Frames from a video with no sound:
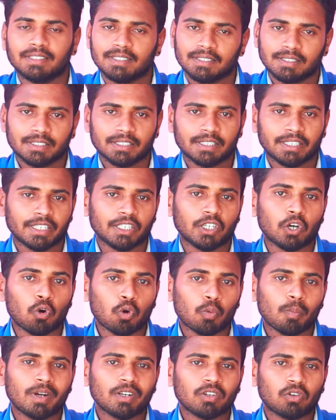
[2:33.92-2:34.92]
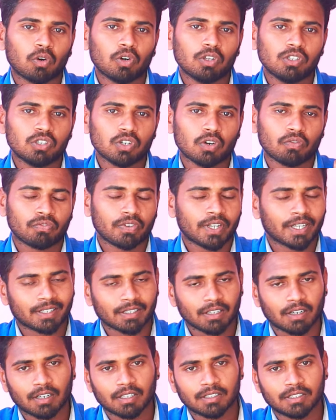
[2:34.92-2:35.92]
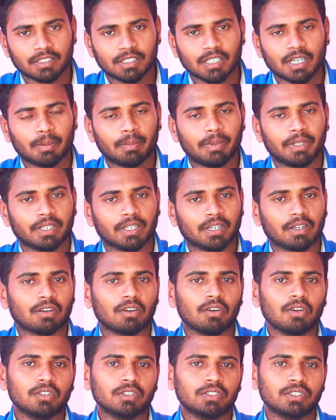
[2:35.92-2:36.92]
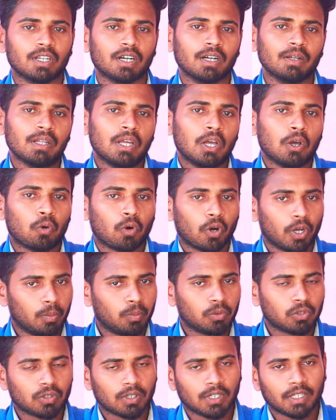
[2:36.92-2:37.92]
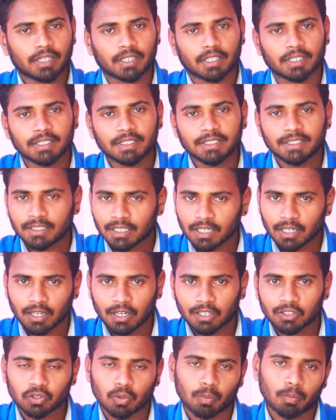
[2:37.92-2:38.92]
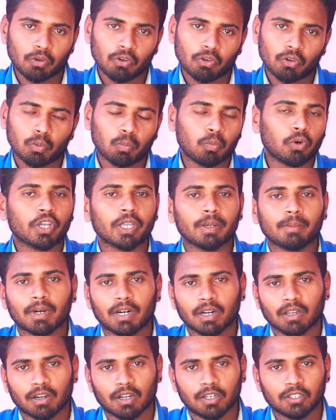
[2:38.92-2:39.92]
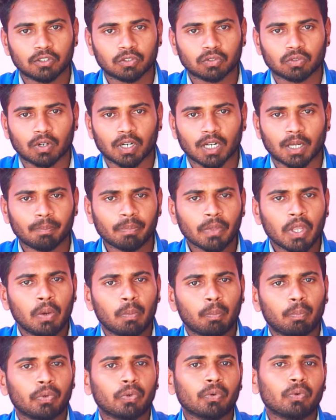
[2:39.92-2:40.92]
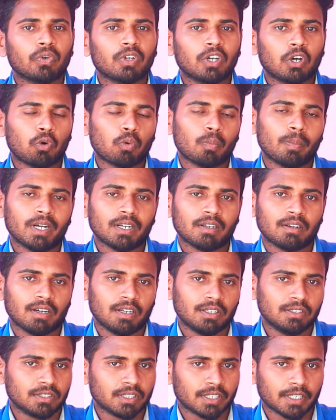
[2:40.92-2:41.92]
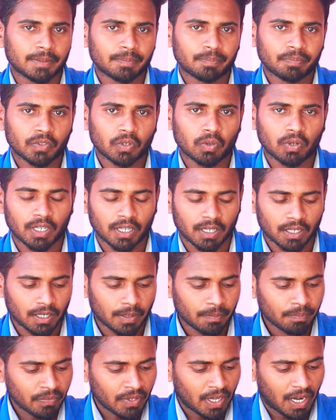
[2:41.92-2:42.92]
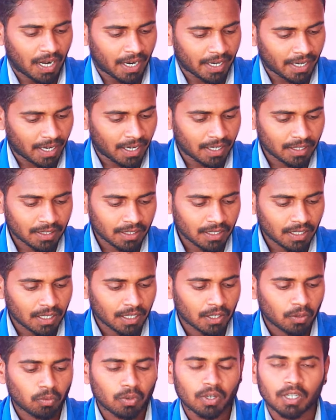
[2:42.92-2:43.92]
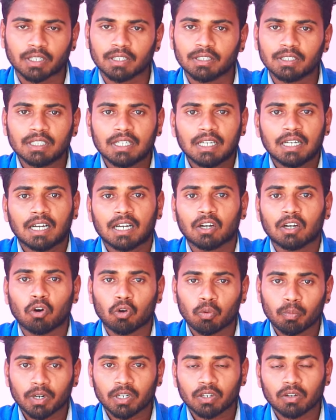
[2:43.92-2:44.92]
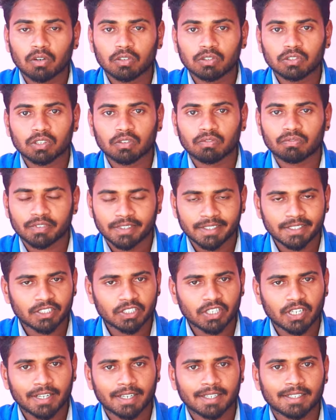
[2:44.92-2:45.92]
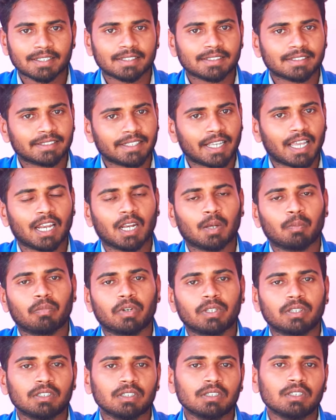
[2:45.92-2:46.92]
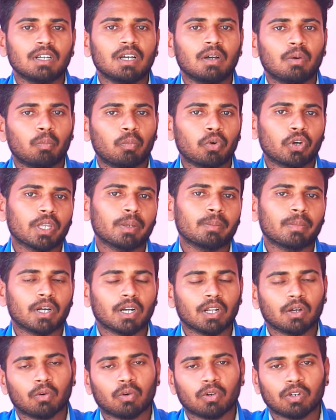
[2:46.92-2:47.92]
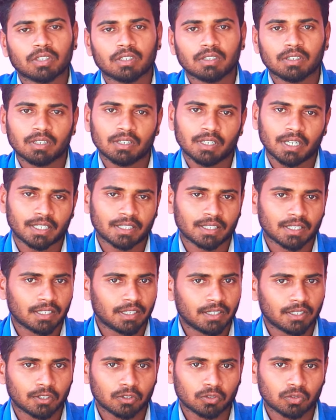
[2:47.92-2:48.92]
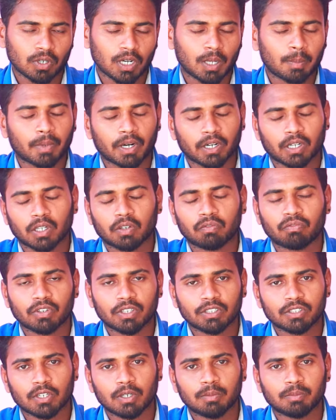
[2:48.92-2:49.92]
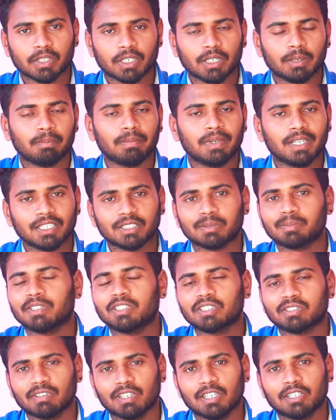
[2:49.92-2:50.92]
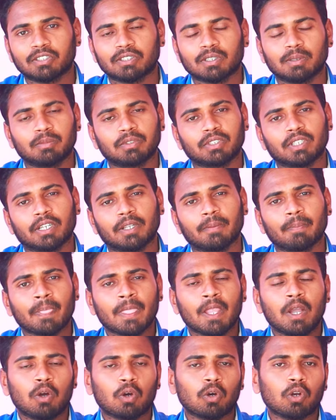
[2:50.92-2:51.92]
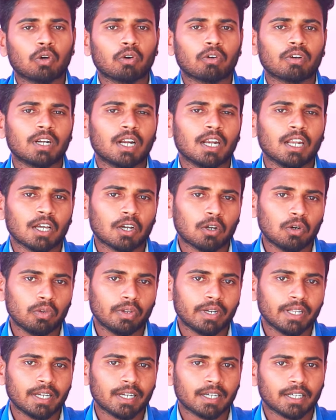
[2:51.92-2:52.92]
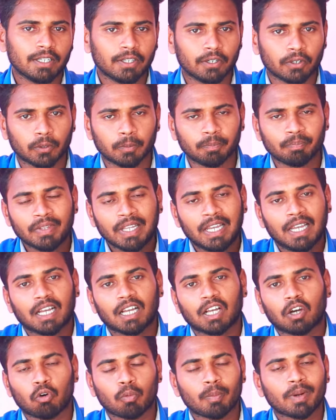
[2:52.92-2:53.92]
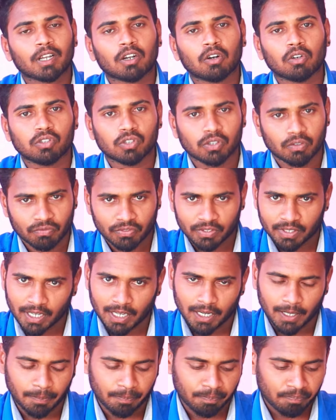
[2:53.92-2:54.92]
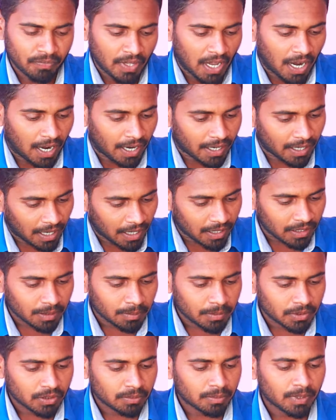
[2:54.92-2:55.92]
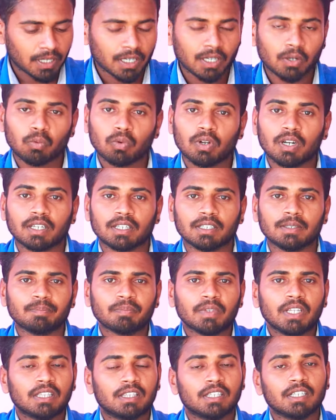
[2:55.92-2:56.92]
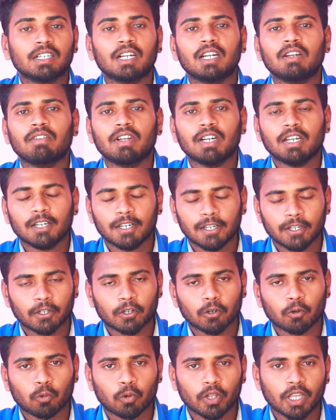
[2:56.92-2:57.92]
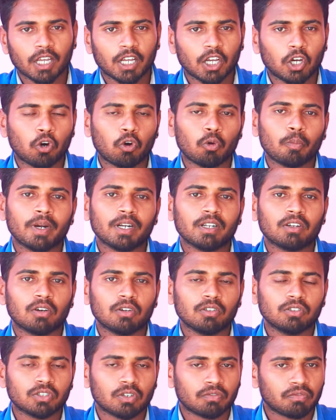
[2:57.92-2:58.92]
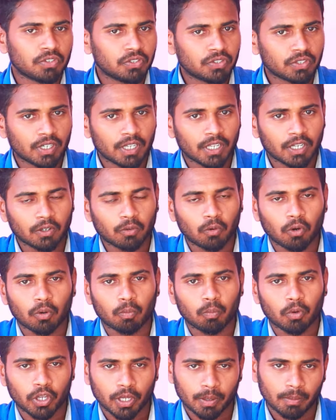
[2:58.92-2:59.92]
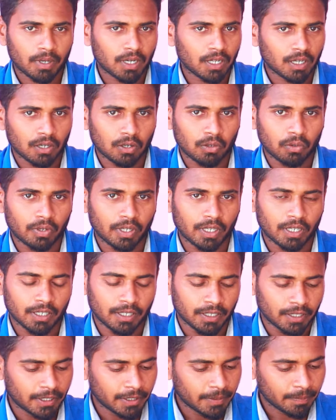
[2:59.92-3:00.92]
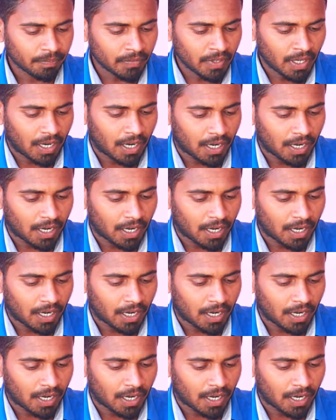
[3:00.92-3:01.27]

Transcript: ஜிசிடி கவர்மெண்ட் காலேஜ் ஆஃப் டெக்னாலஜி அப்படிங்கிற காலேஜ் தான் கோயம்புத்தூரில் இருக்குது இந்த காலேஜ் ரொம்பவே ஒரு முக்கியமான காலேஜ்னு சொல்லலாம் பியூர் கவர்மெண்ட் காலேஜுங்க ஓகேங்களா அண்ட் அடுத்ததாக உங்களுக்கு கவர்மெண்ட் காலேஜ் ஆஃப் இன்ஜினியரிங் சேலம் வந்து முக்கியமான ஒரு இடத்துல இருக்குதுன்னு சொல்லலாம் கட் ஆஃப் வைஸ்லேயும் சரி பிளேஸ்மெண்ட்ஸ் வைஸ்லையும் சரி உங்களுக்கு ஒரு நல்ல கல்லூரியாக இருக்கும் கவர்மெண்ட் காலேஜ் ஆஃப் சேலம் அண்ட் அடுத்தபட்சமாக உங்களுக்கு திருநெல்வேலியில் இருக்கக்கூடிய கவர்மெண்ட் காலேஜ் ஆஃப் இன்ஜினியரிங் ஒரு முக்கியமான கல்லூரியாக இருக்குது